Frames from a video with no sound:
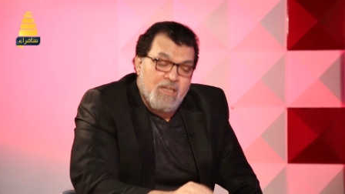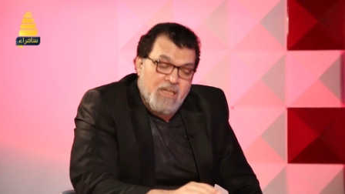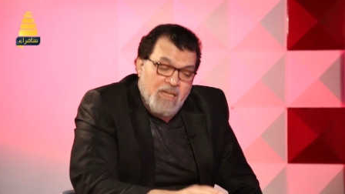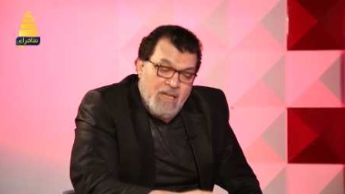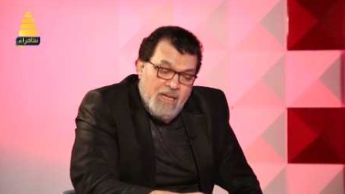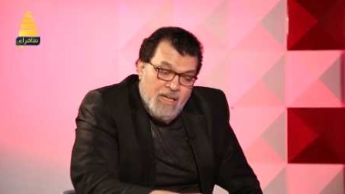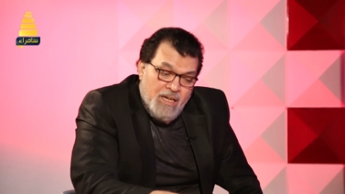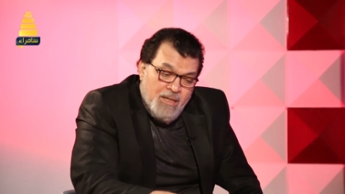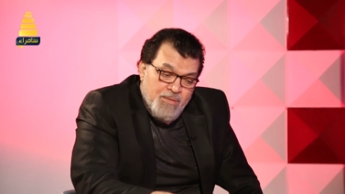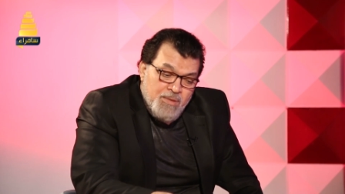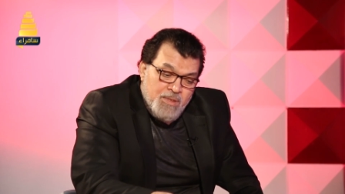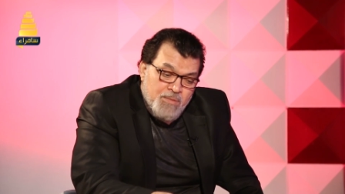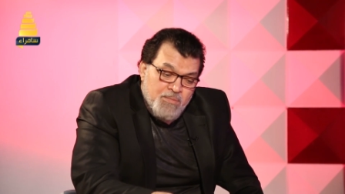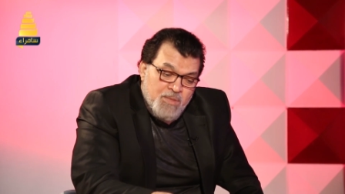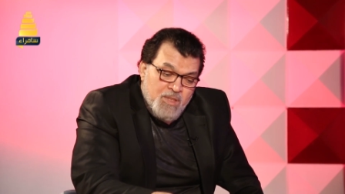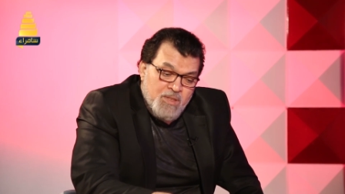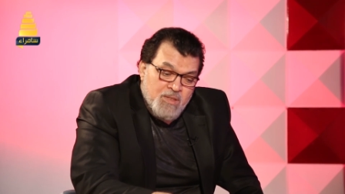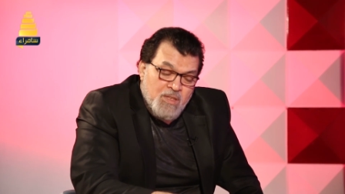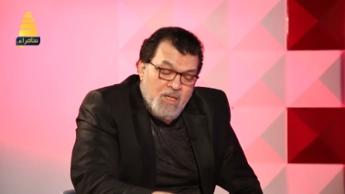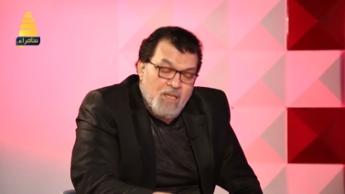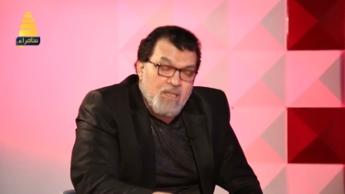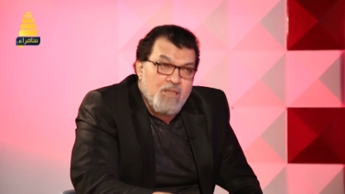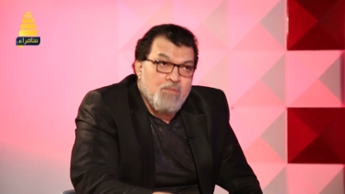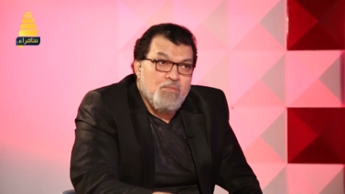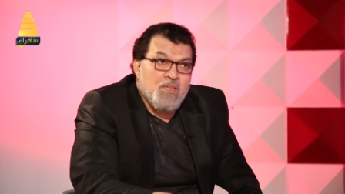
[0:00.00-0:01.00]
قال عبد من
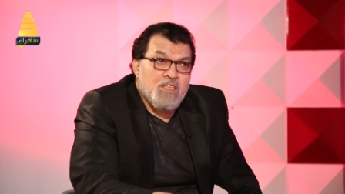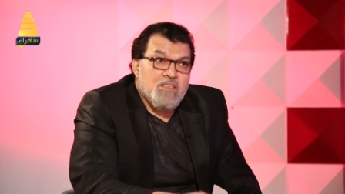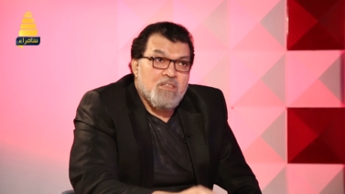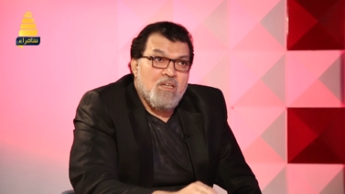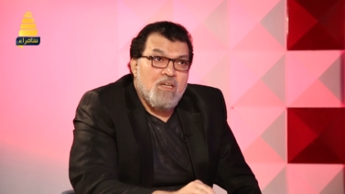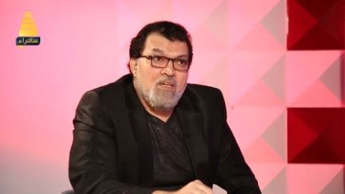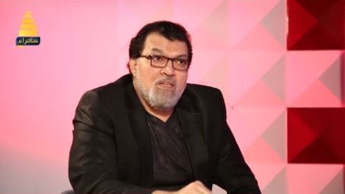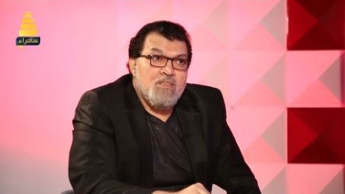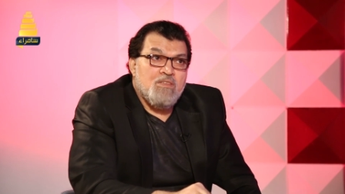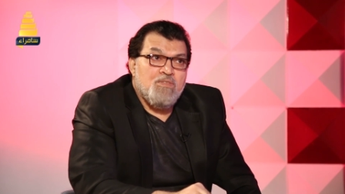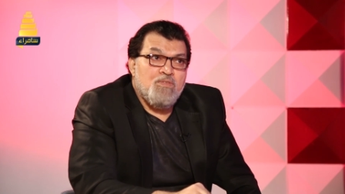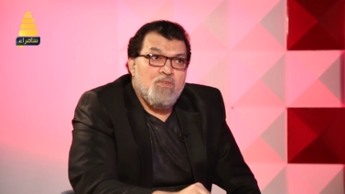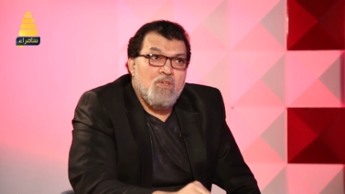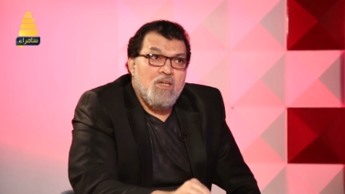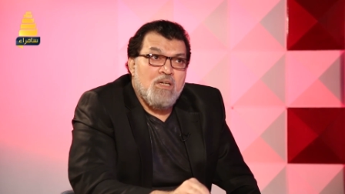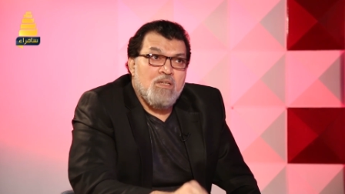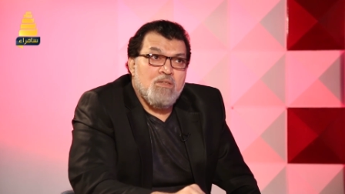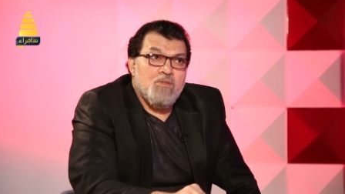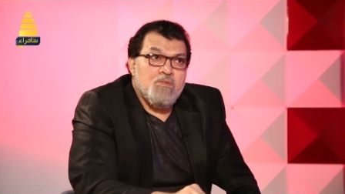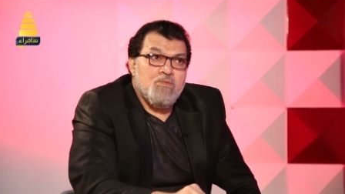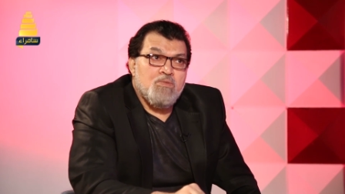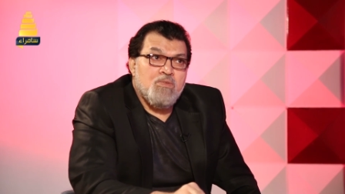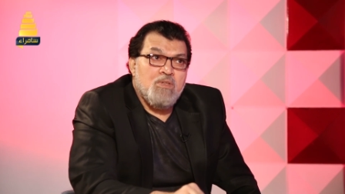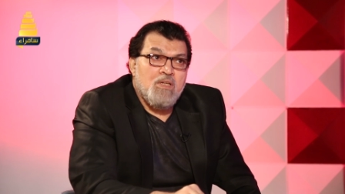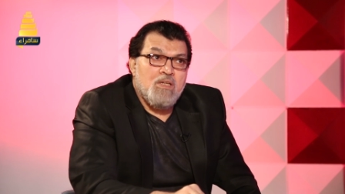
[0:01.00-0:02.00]
تغني ما تقلد
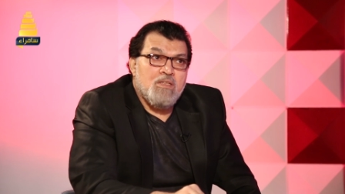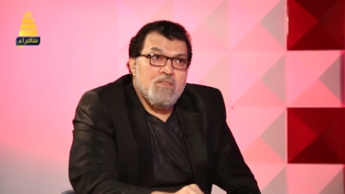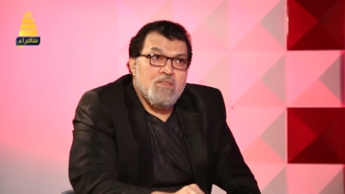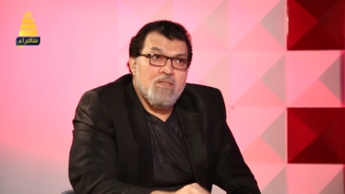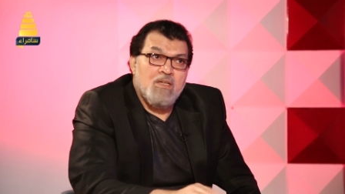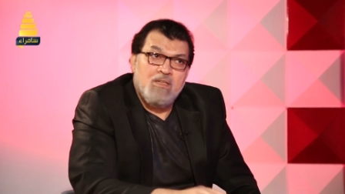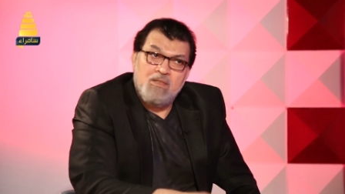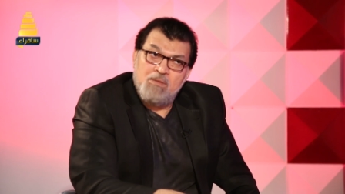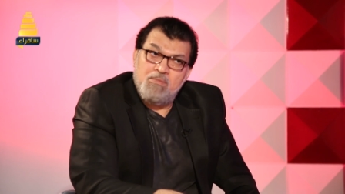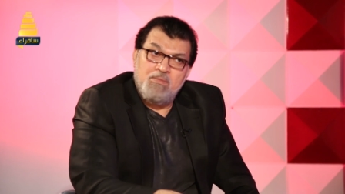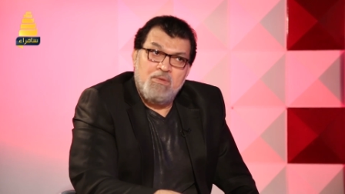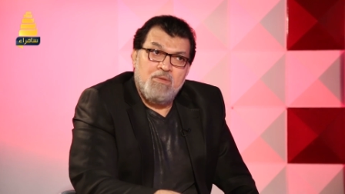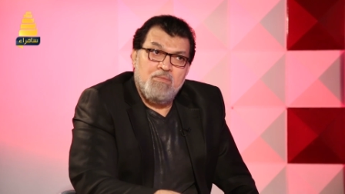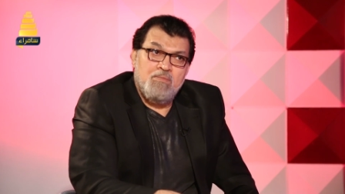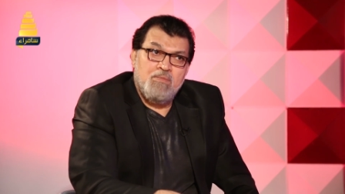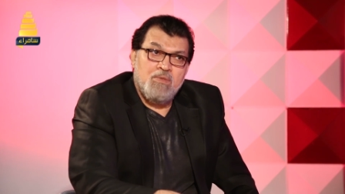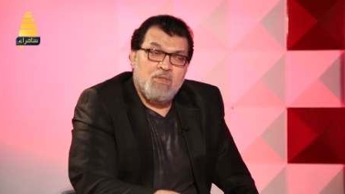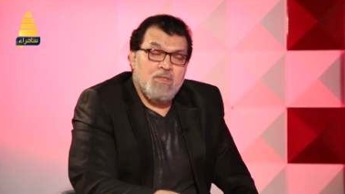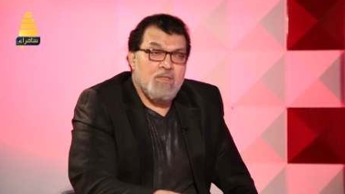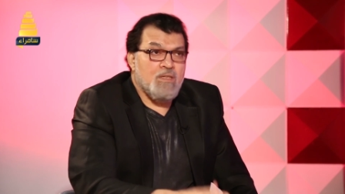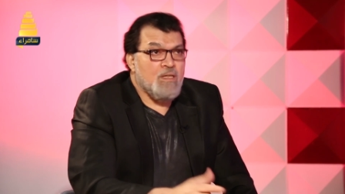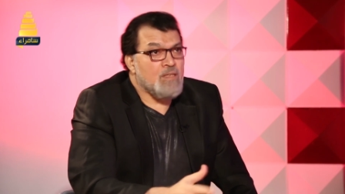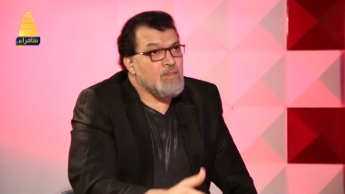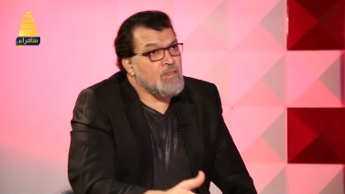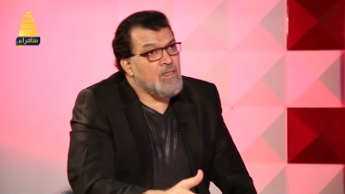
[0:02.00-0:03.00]
فلان وفلان تغني بن...
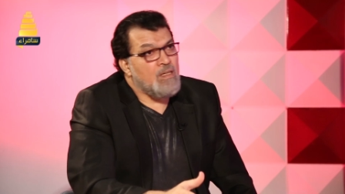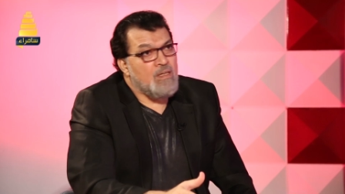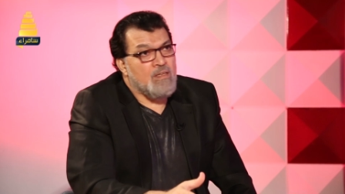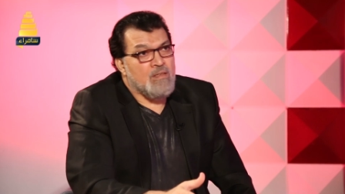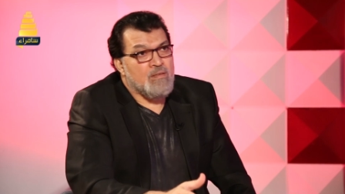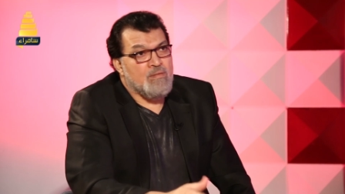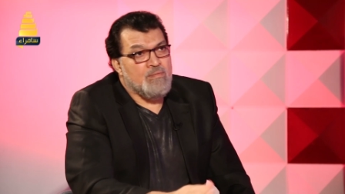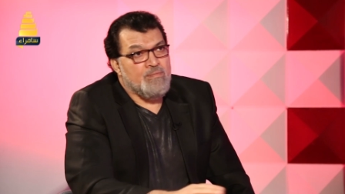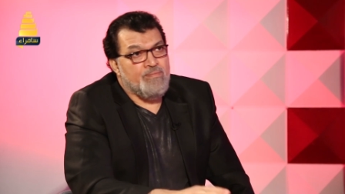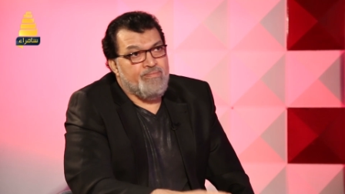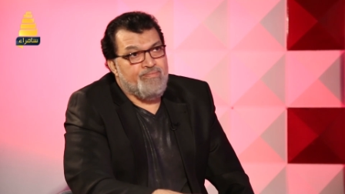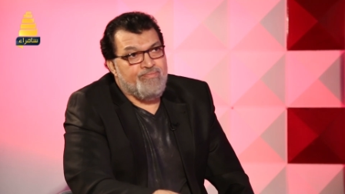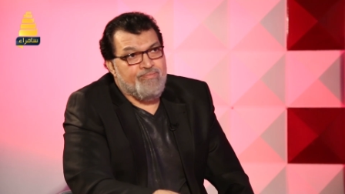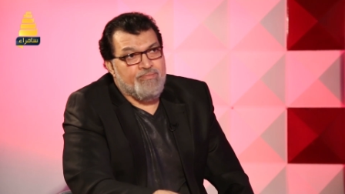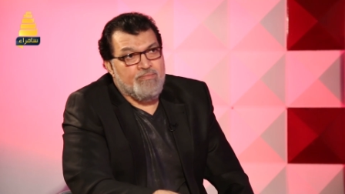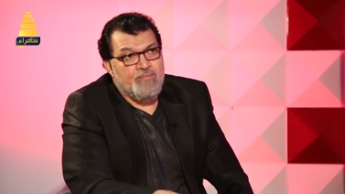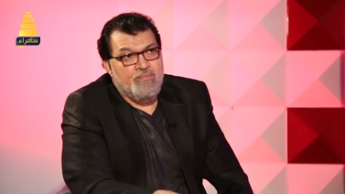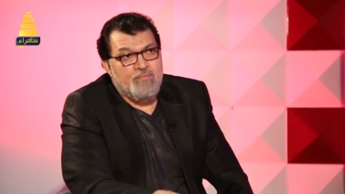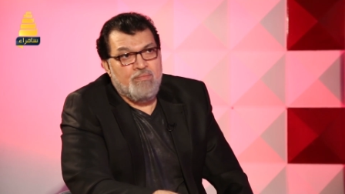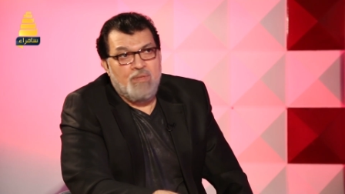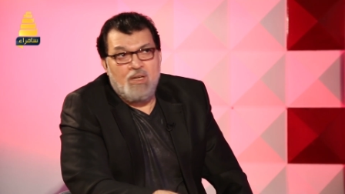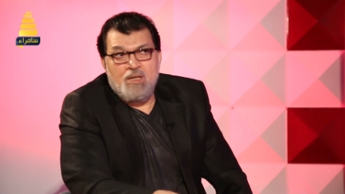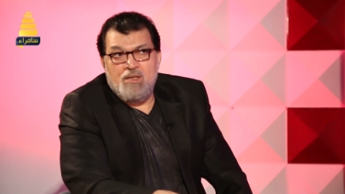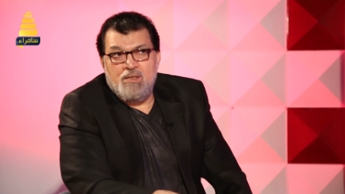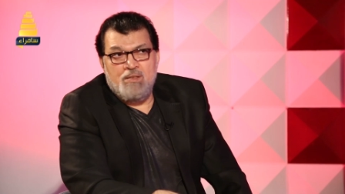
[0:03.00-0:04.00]
قلت له صار
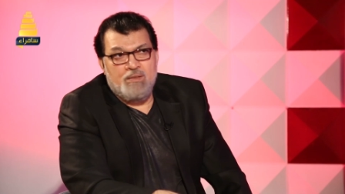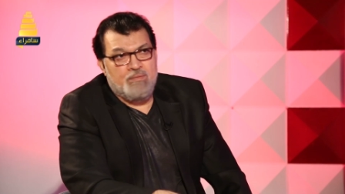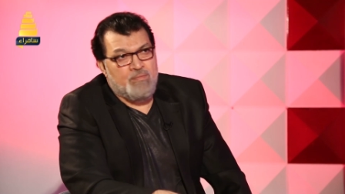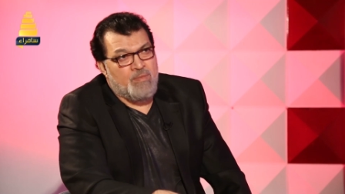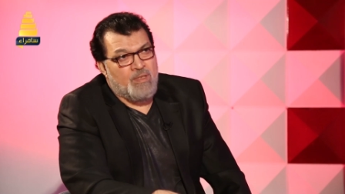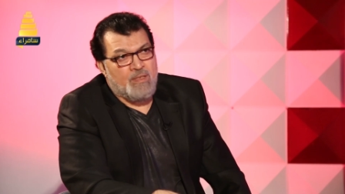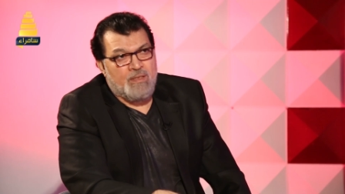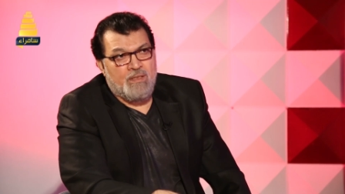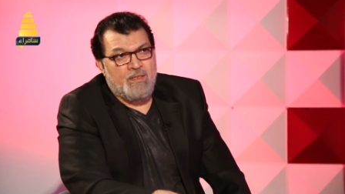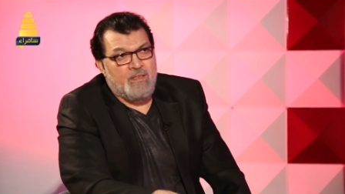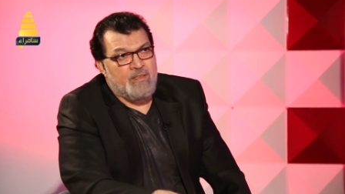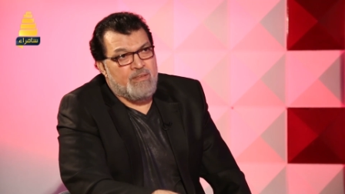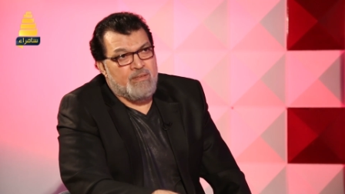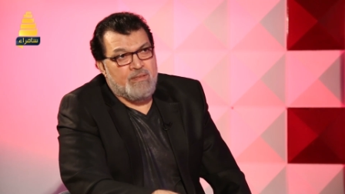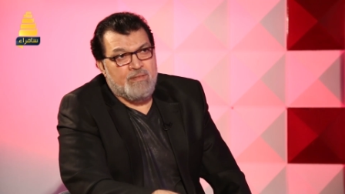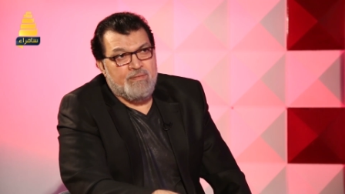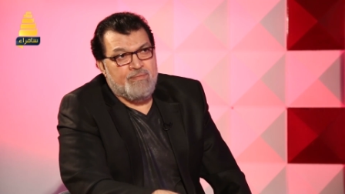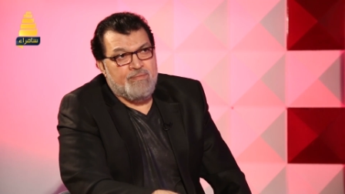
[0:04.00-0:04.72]
ما ما قلد